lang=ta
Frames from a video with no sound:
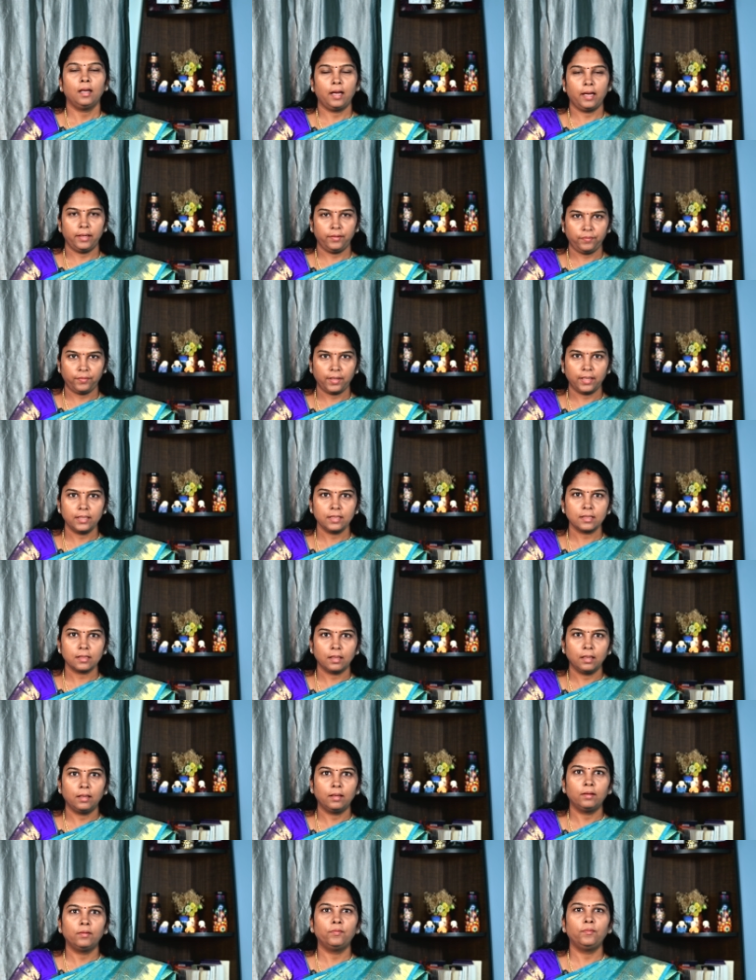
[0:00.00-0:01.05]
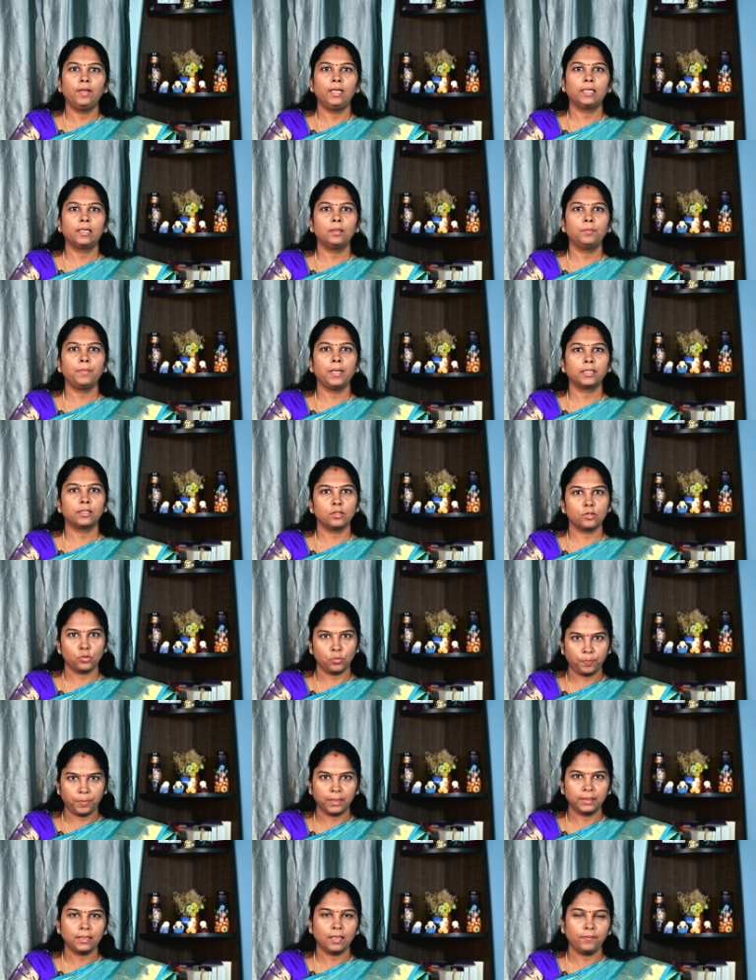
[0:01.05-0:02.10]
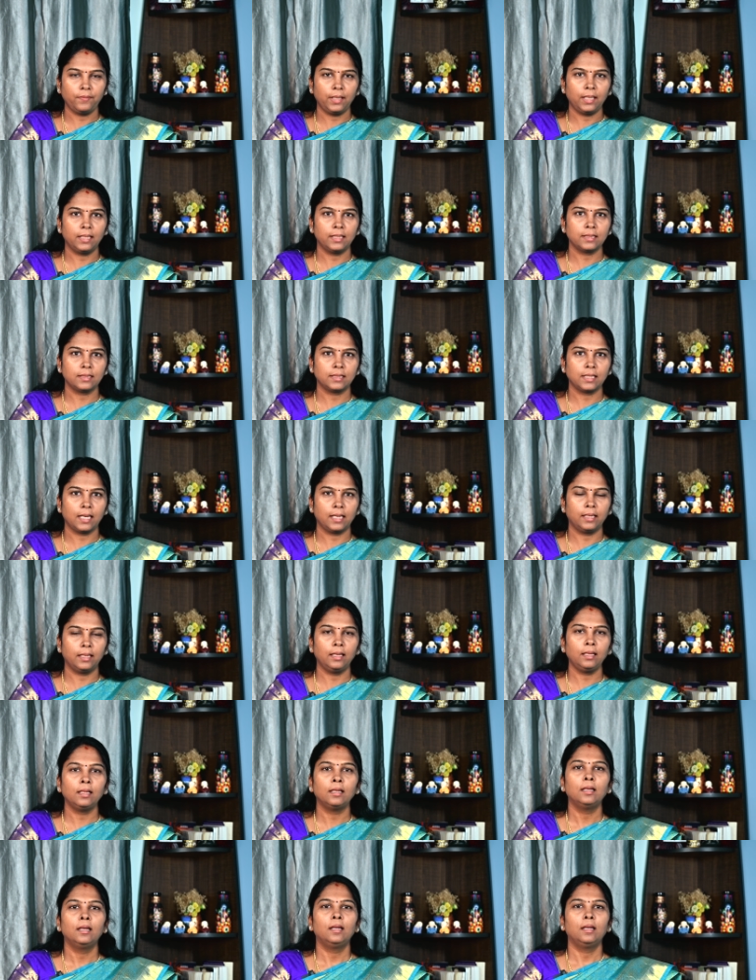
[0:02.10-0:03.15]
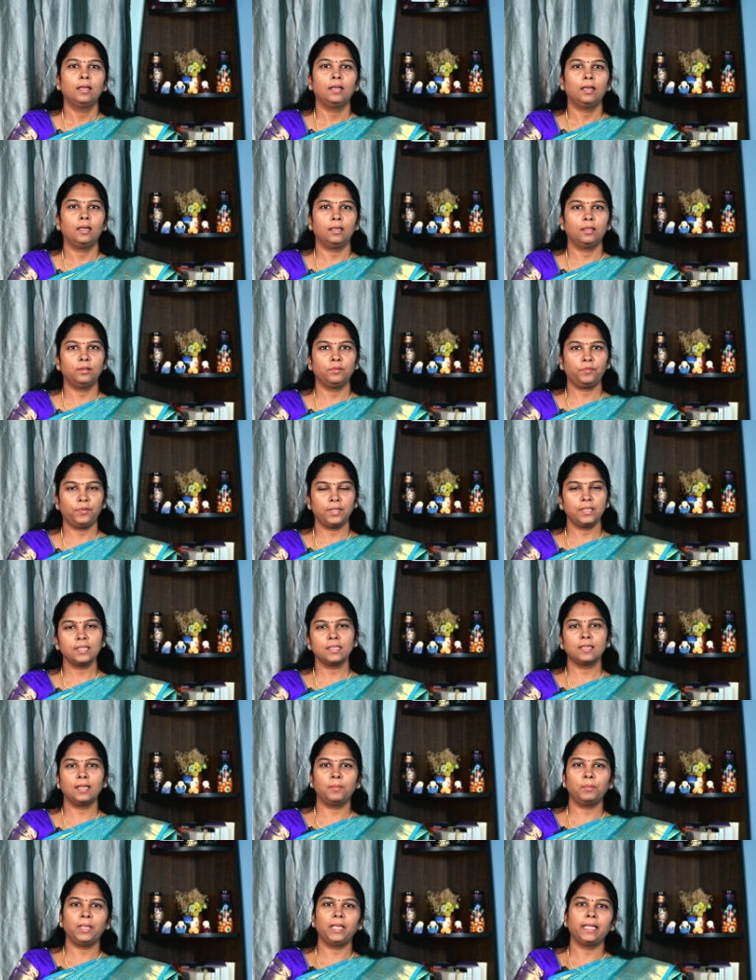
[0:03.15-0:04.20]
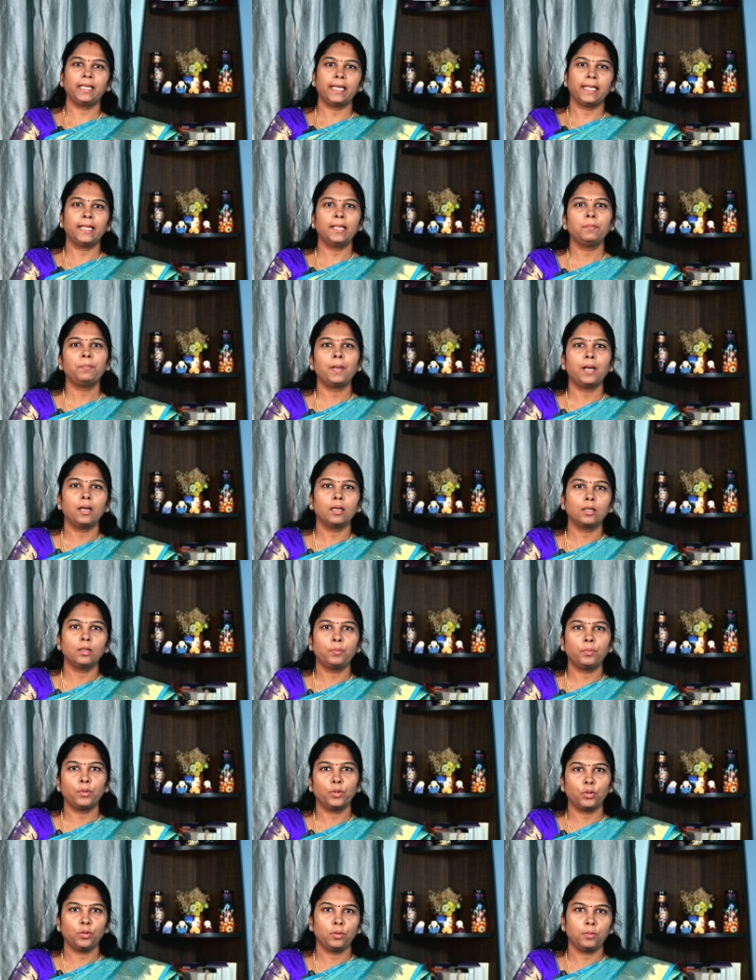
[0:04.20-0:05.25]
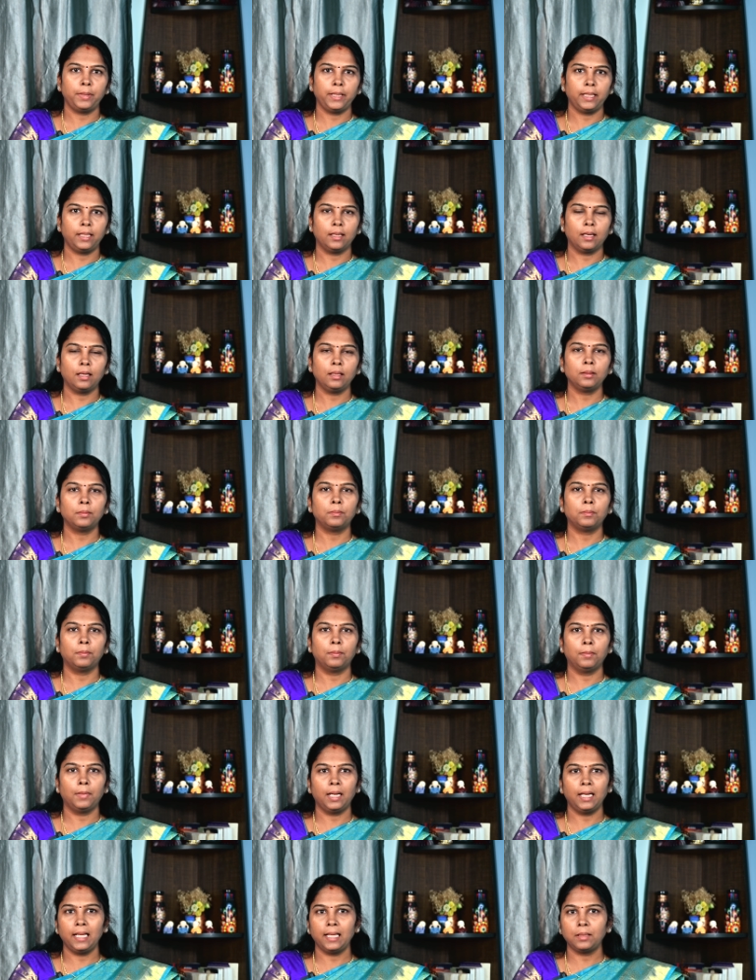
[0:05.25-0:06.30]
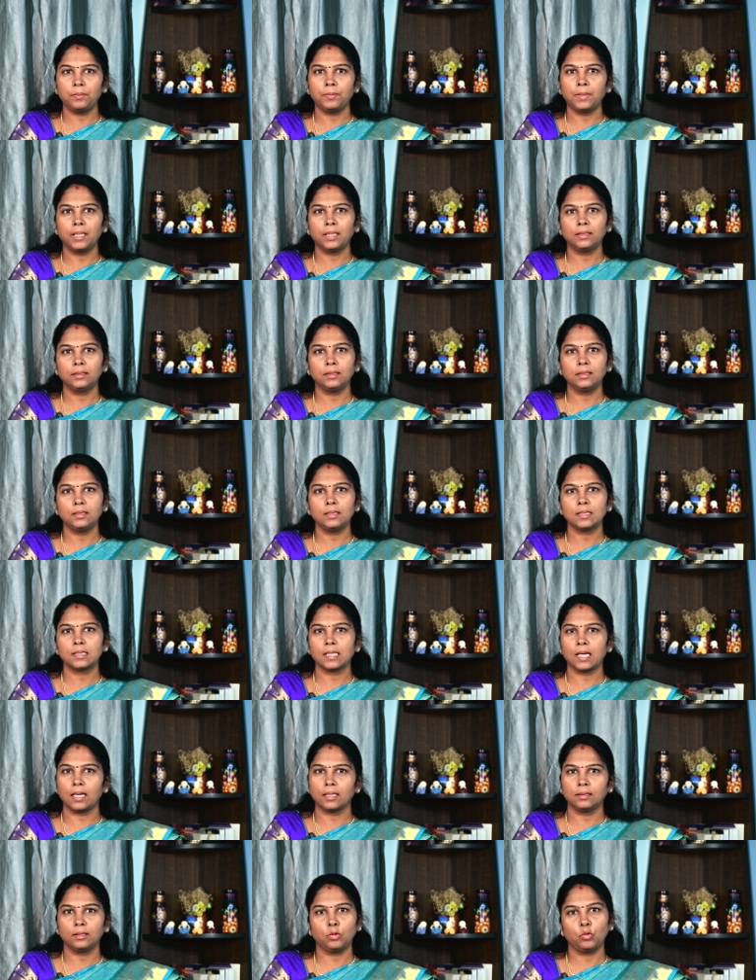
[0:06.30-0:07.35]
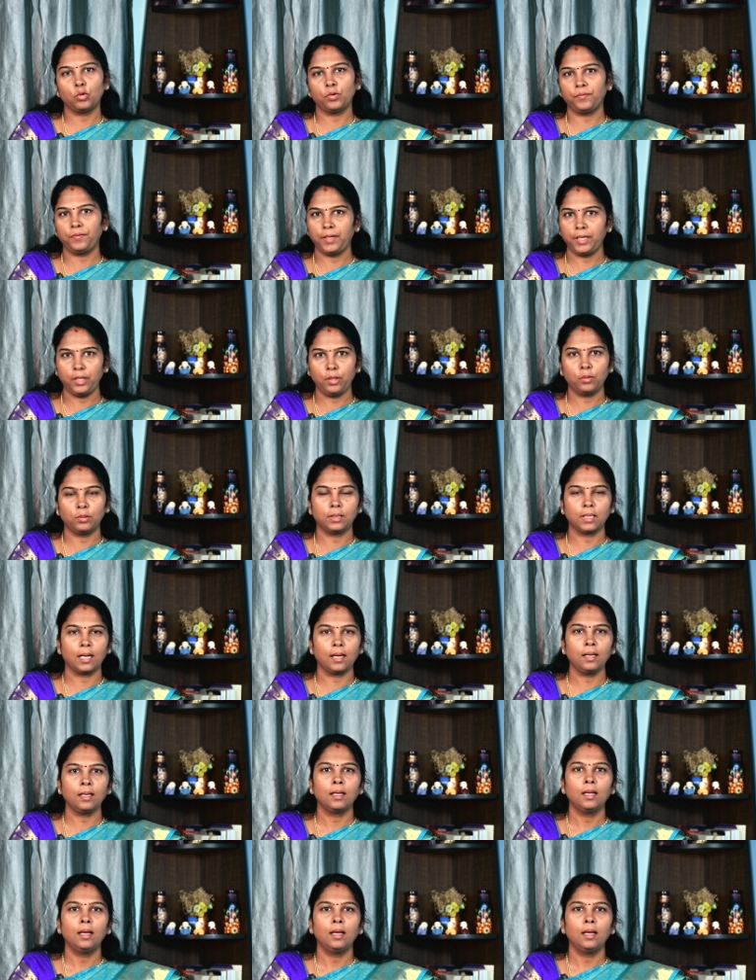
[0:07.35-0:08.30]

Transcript: ஹாய் ஃப்ரெண்ட்ஸ் வெல்கம் பேக் டு சுப்ரதா வெல்னஸ் சேனல் ஃப்ரெண்ட்ஸ் நம்ம இன்றைக்கி என்ன பார்க்க போகிறோம் அப்படின்னா மலர் மருந்து சார்ந்த ஒரு வீடியோ தான்